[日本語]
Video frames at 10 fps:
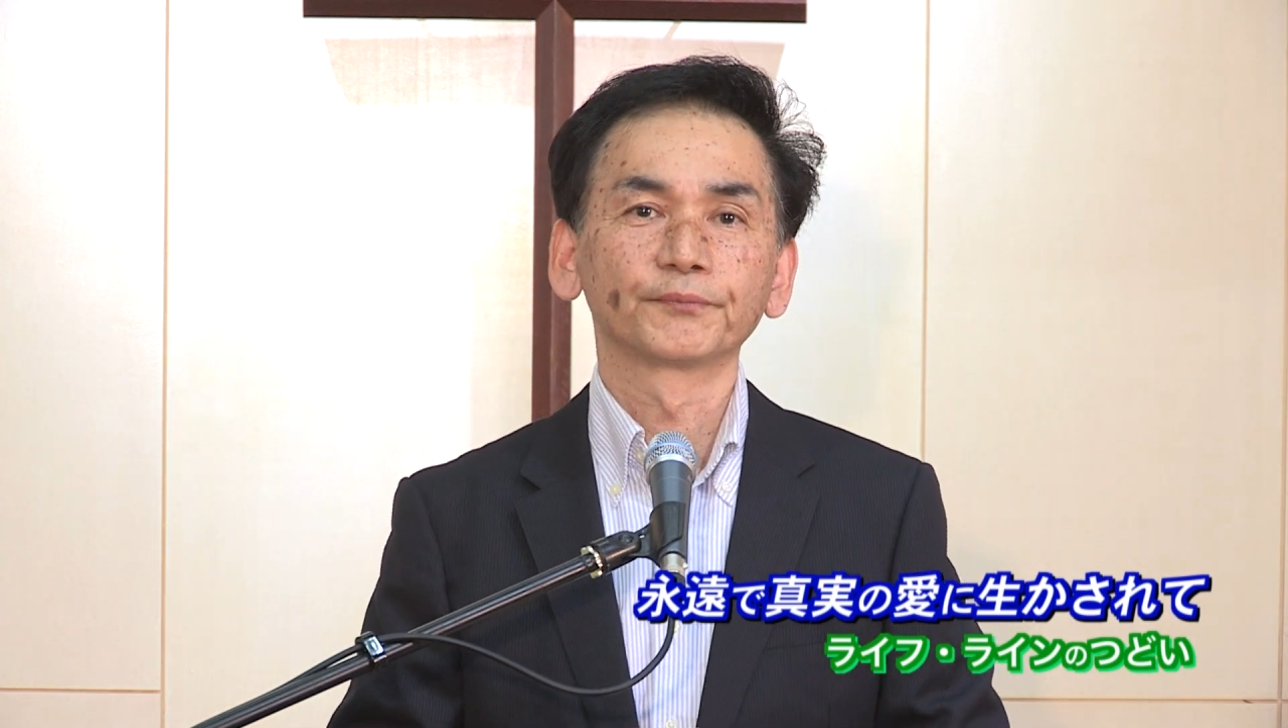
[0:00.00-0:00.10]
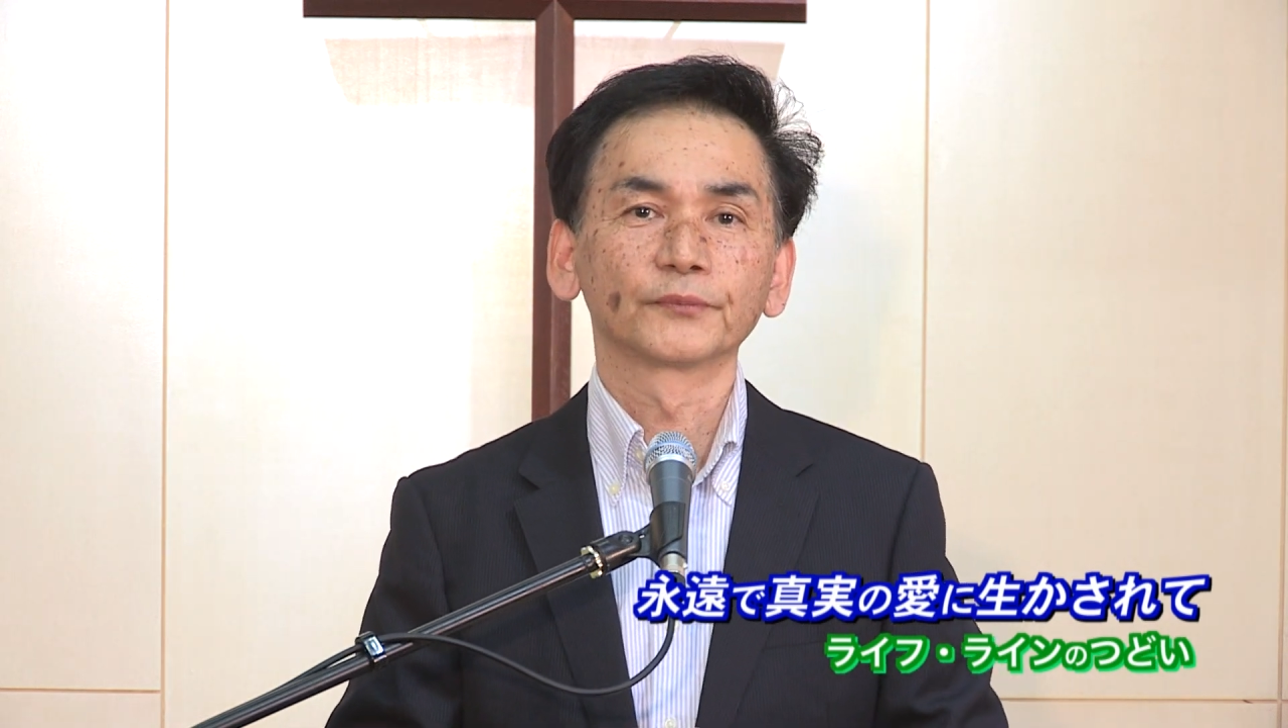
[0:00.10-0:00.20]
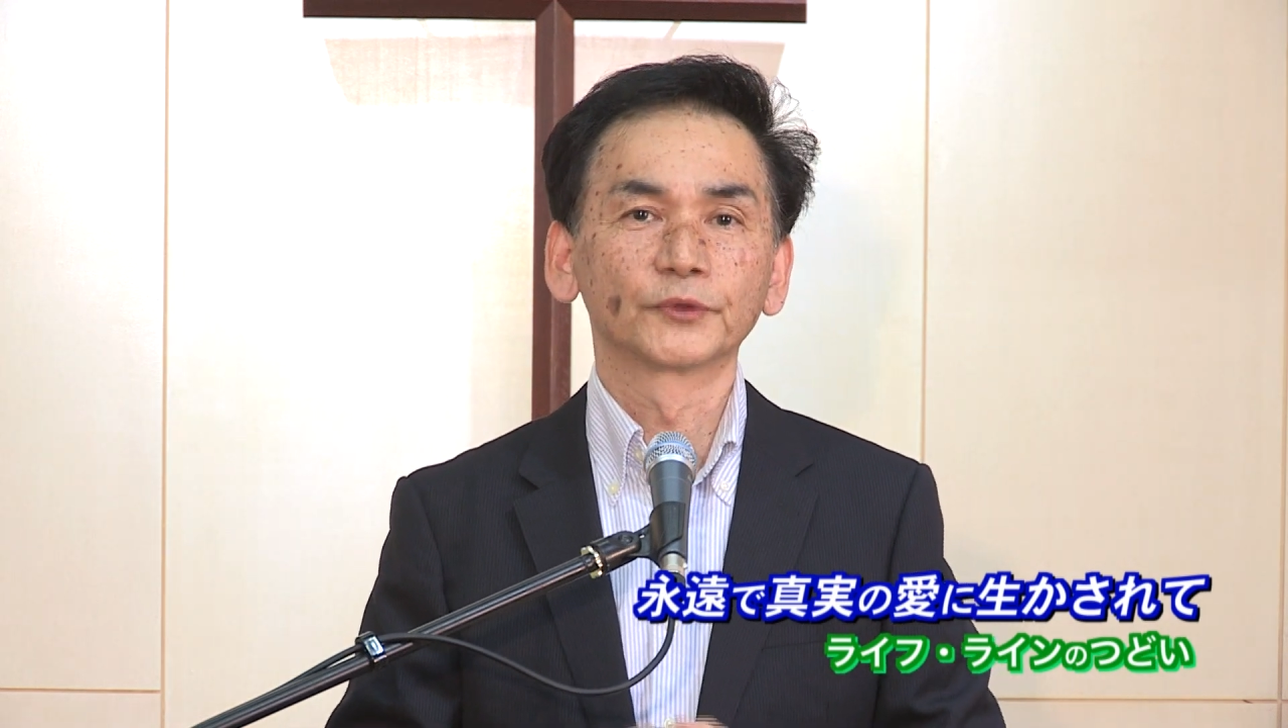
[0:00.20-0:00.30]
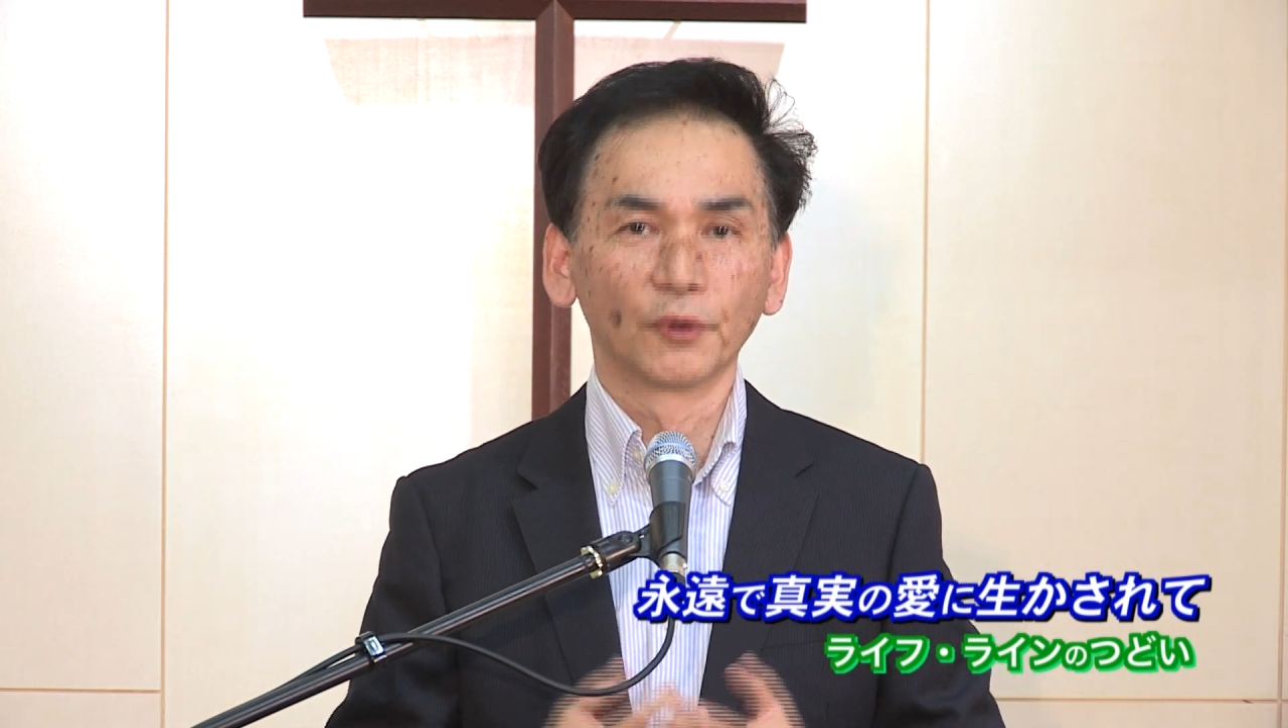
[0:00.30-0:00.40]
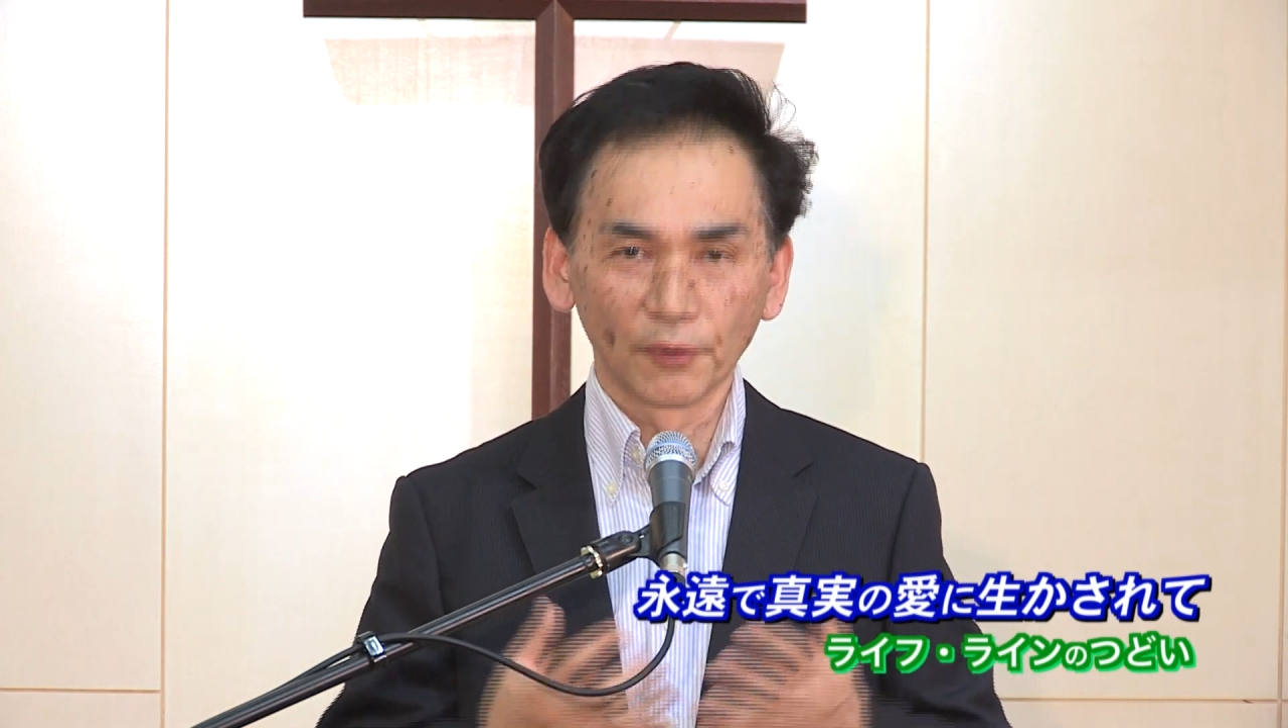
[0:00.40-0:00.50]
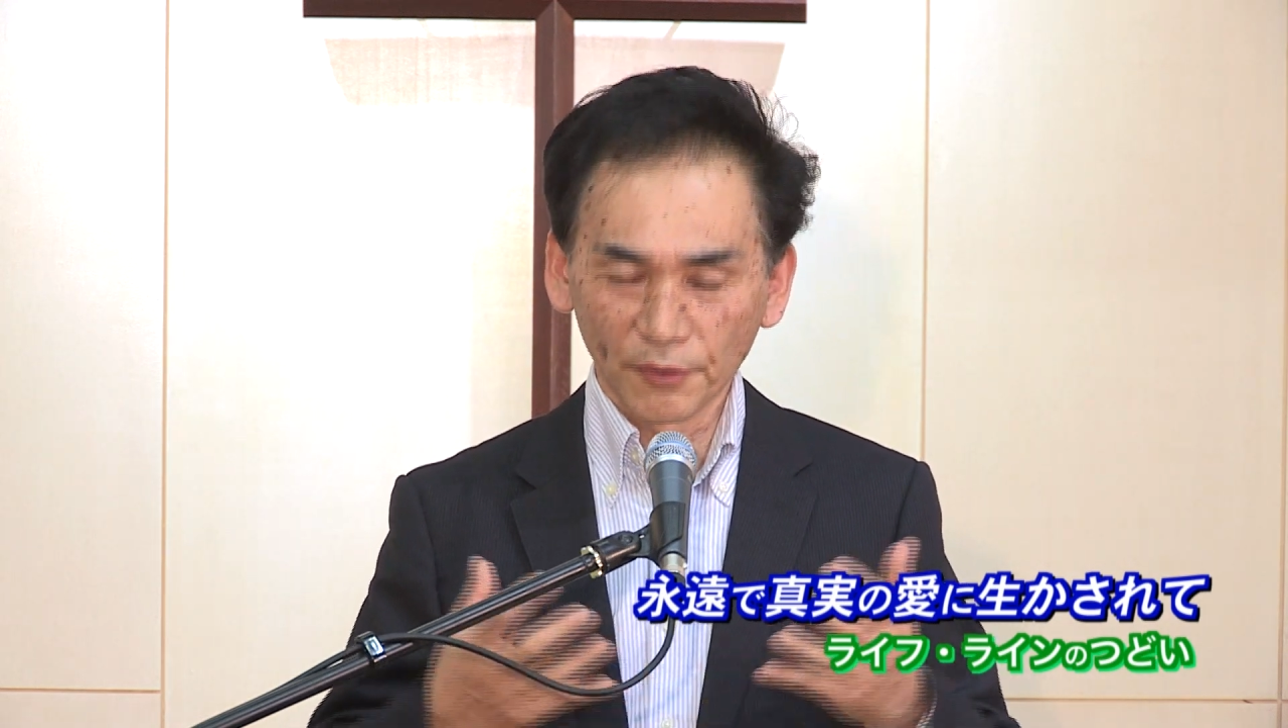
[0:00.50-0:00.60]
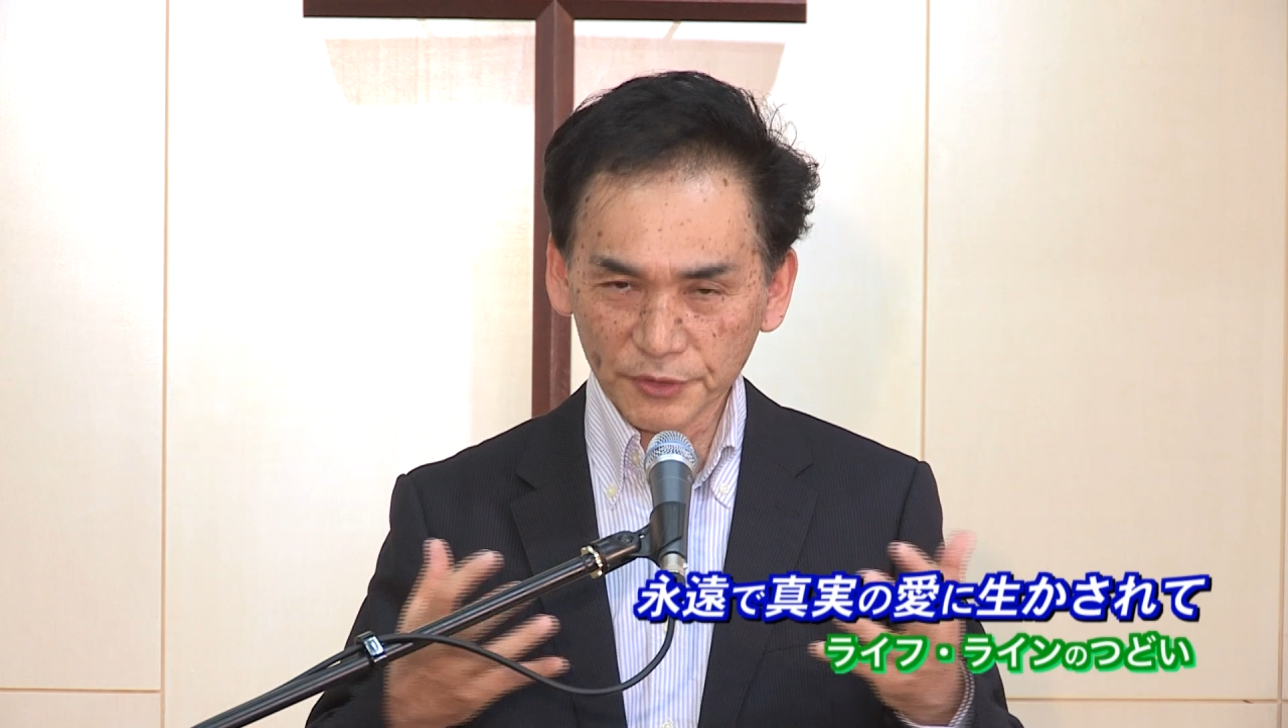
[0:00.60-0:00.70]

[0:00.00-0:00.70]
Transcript: どう